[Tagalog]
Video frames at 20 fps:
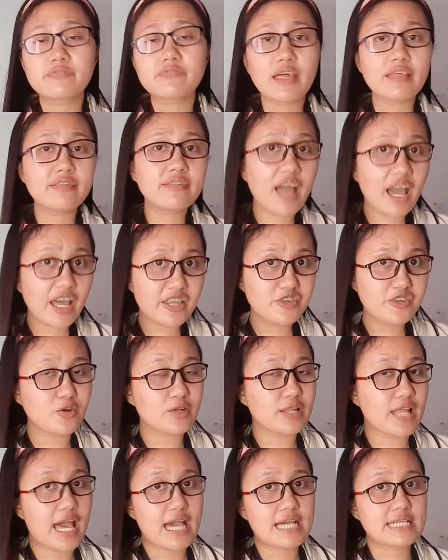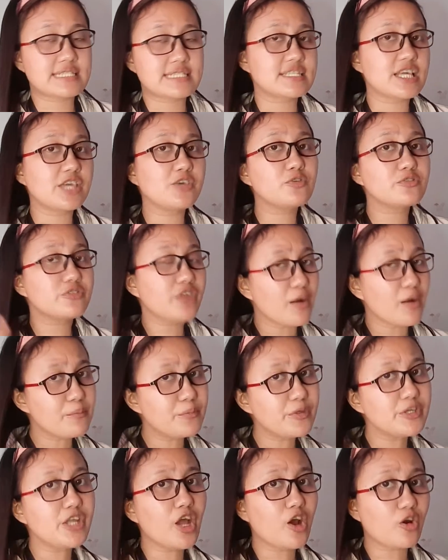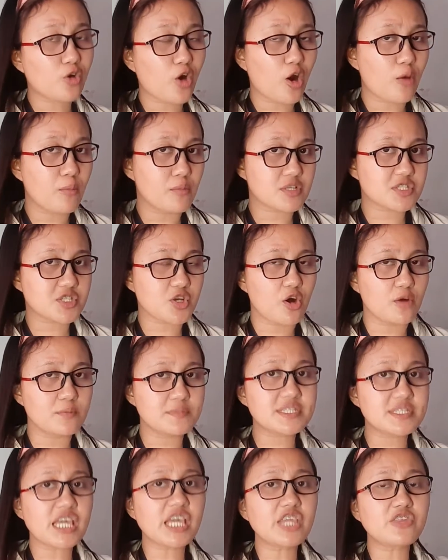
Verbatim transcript: Tandaan nyo class na yung number ng chromosomes,